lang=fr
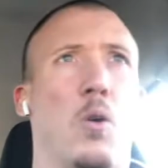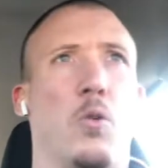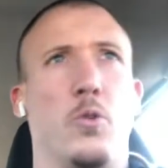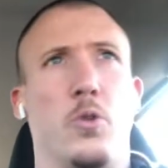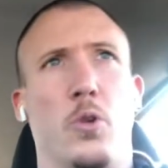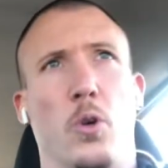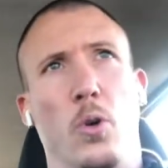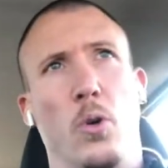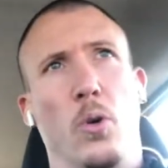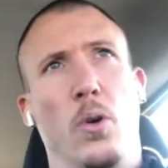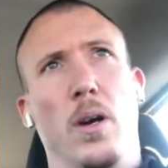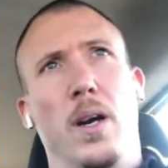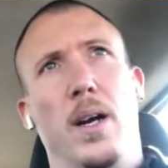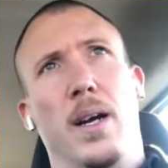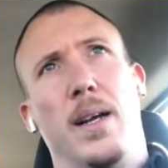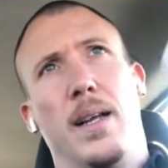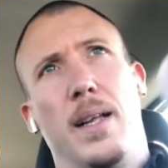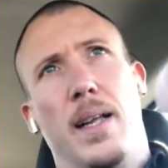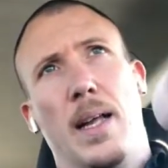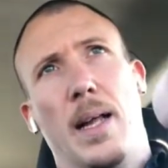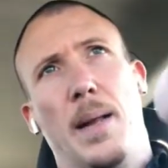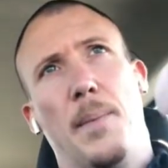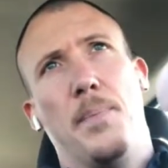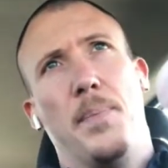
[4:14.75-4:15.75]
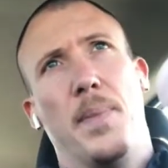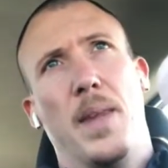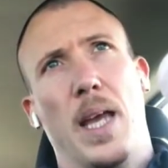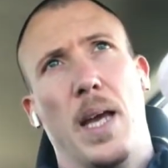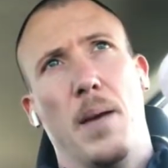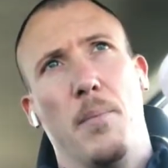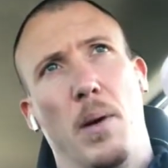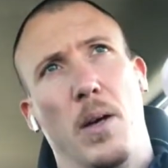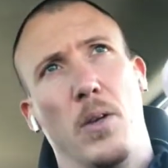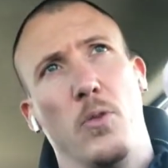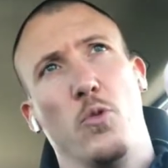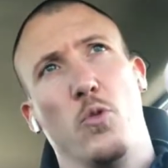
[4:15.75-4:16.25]
ou deux, et eh
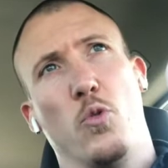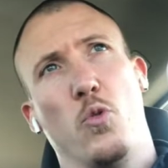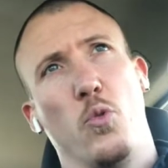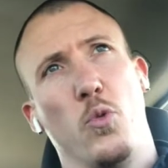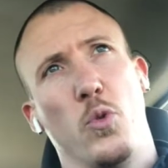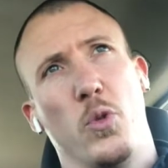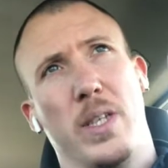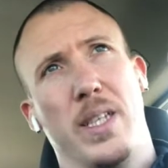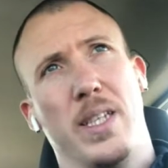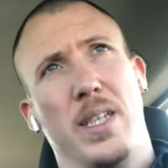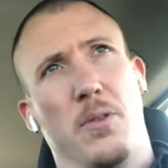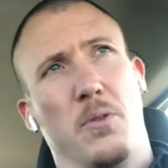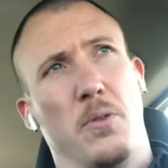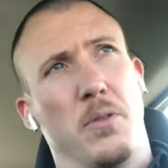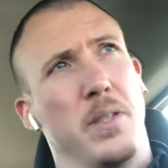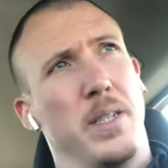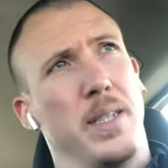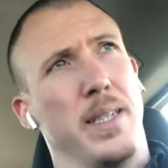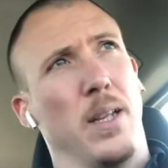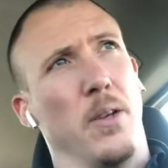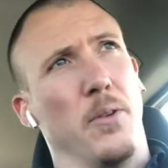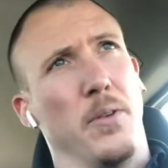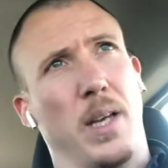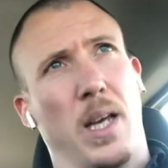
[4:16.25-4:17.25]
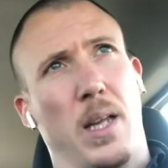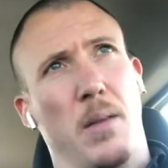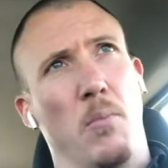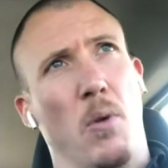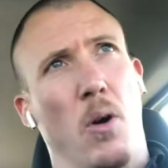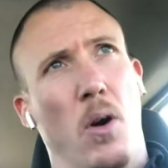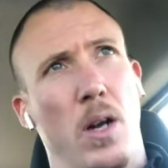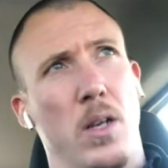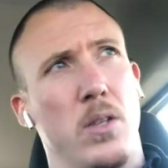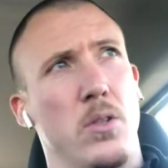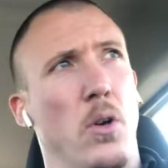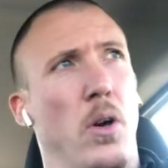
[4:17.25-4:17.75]
ben du coup, ces intensités
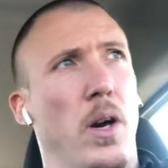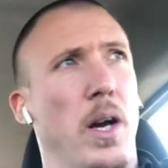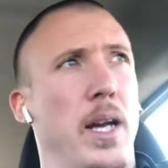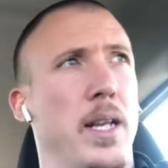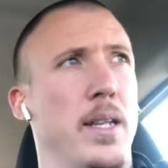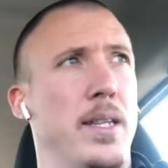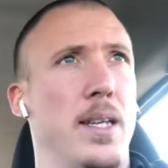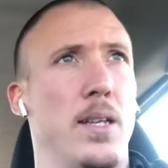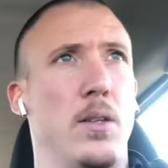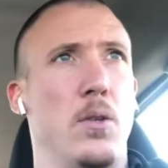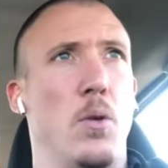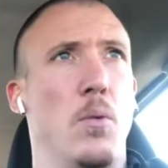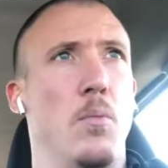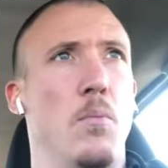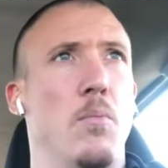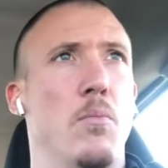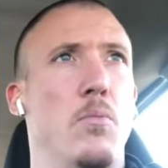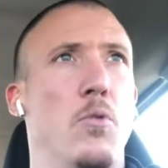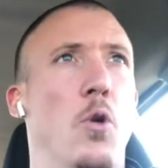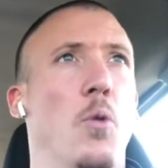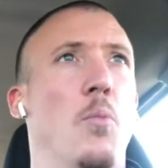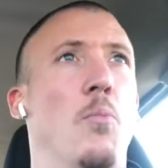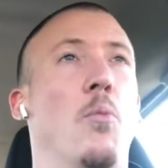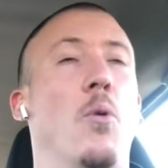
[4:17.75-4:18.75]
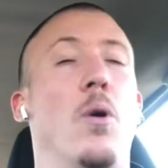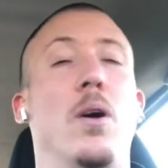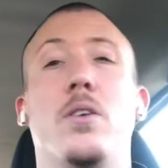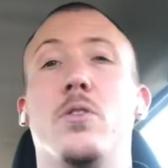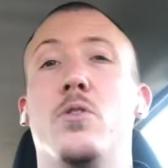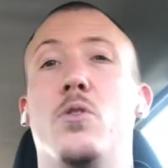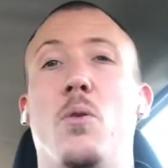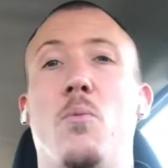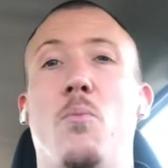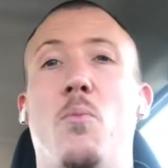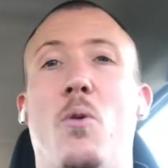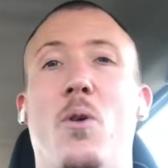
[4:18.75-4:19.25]
d'entraînement, elles auraient été de, de moins
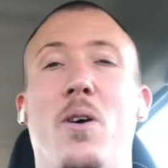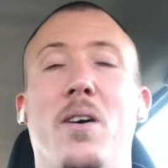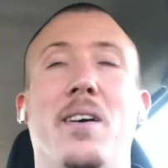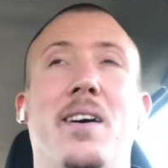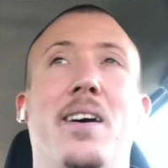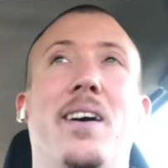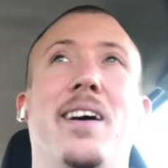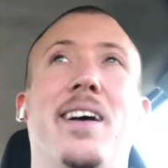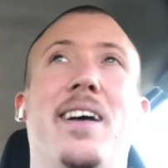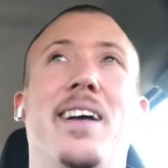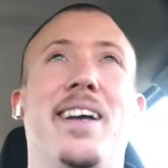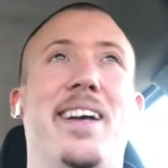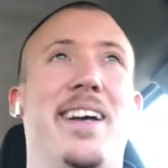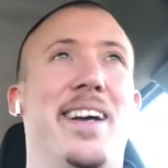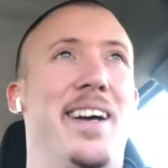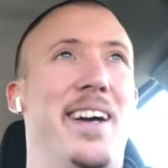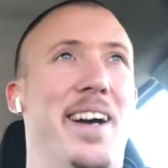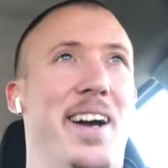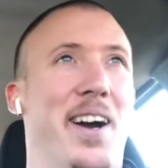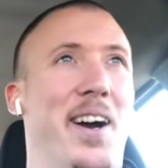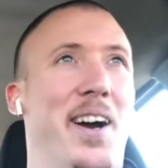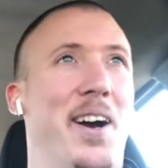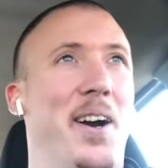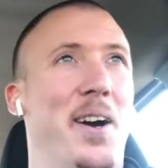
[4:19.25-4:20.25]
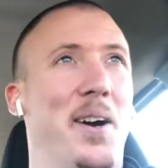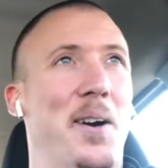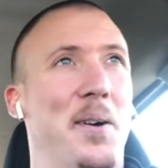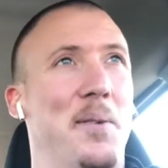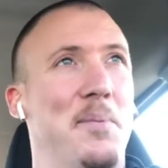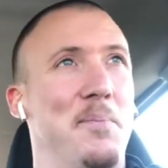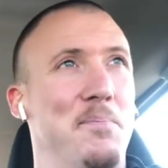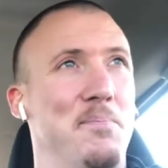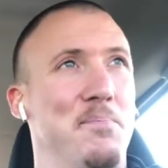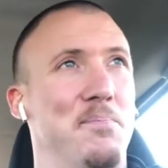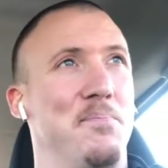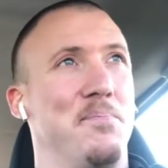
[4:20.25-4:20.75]
en moins, euh,
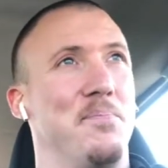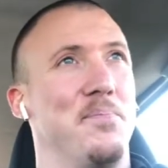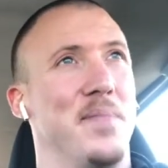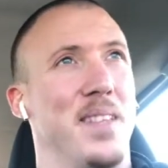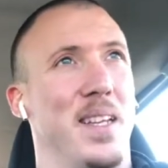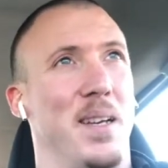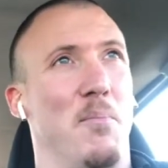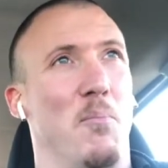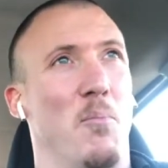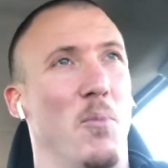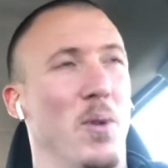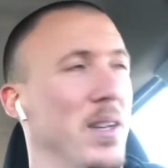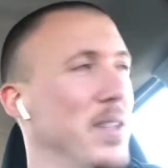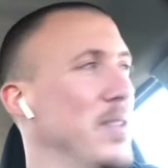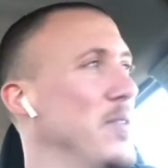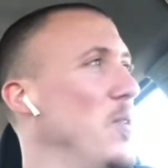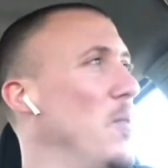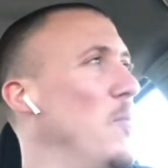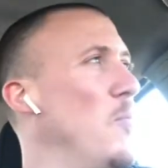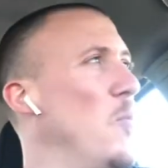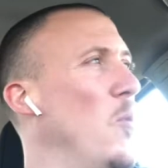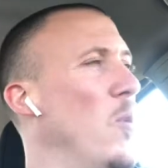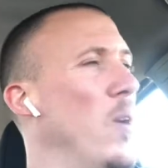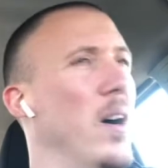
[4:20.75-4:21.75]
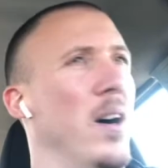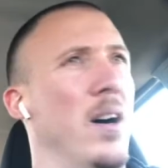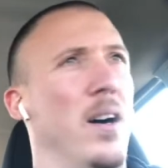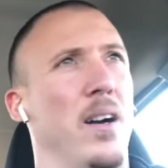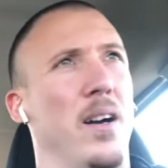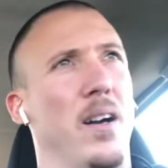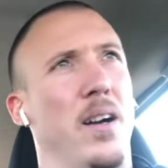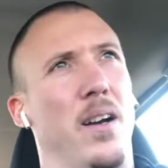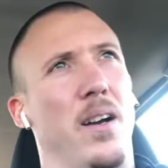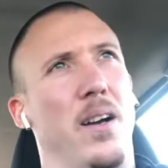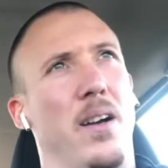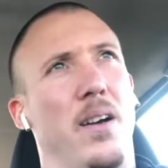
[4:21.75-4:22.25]
moins en moins
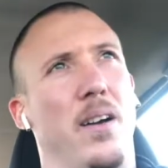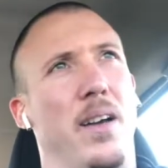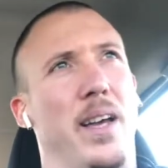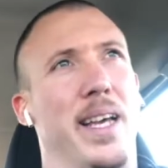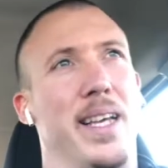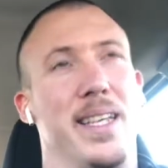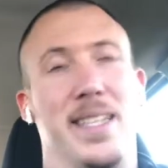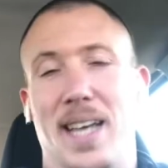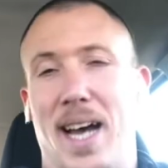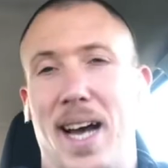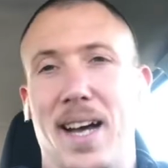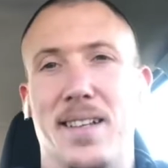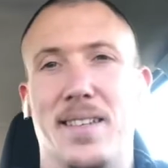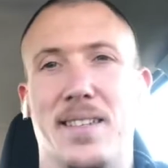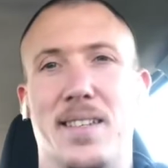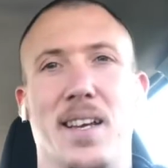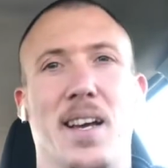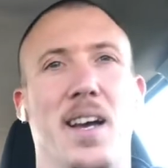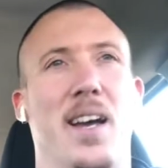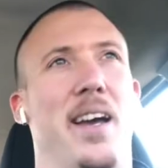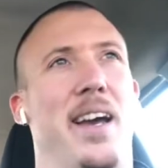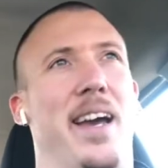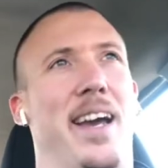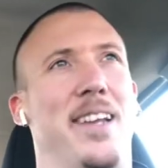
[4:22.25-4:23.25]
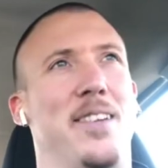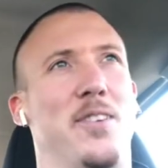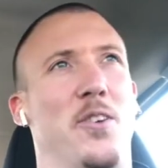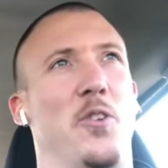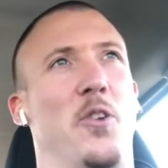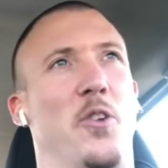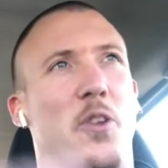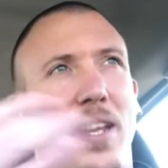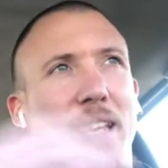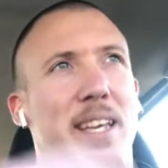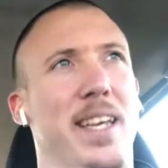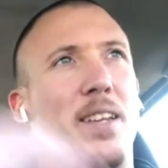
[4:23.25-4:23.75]
euh, exactes, étant
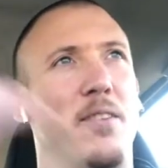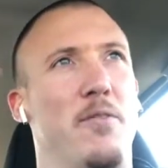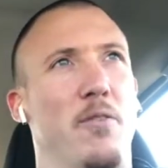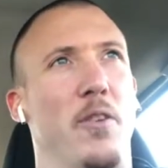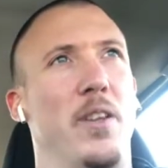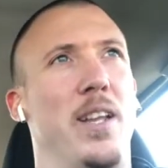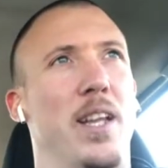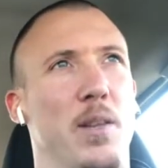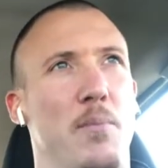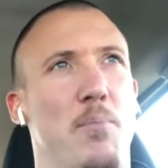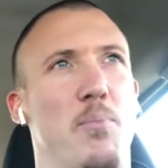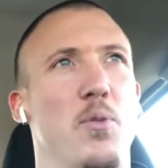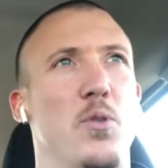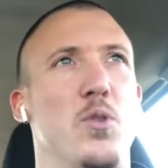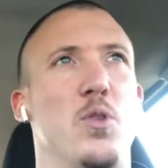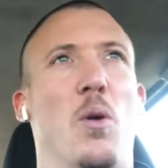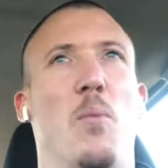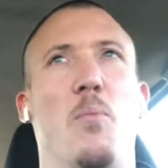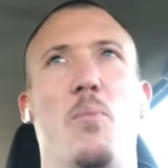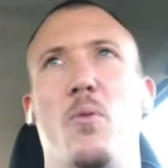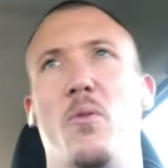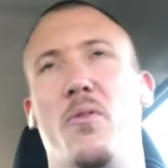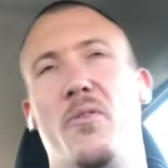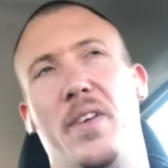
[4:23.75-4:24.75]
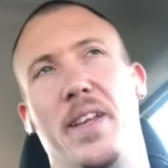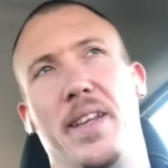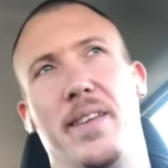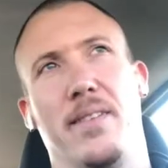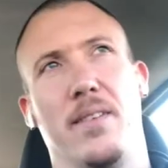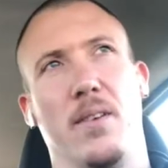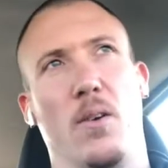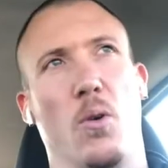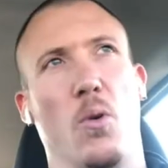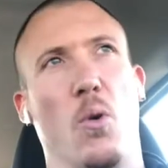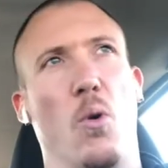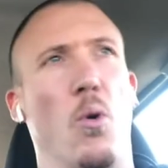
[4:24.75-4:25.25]
donné qu'ils devenaient de plus en plus fit,
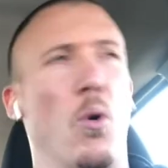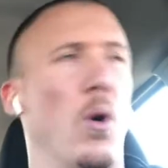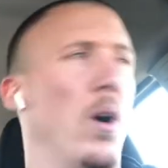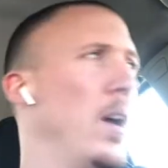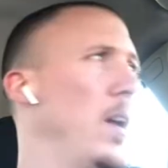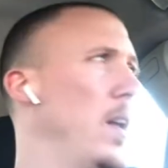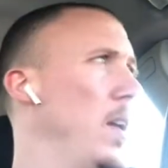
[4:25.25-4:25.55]
en gros.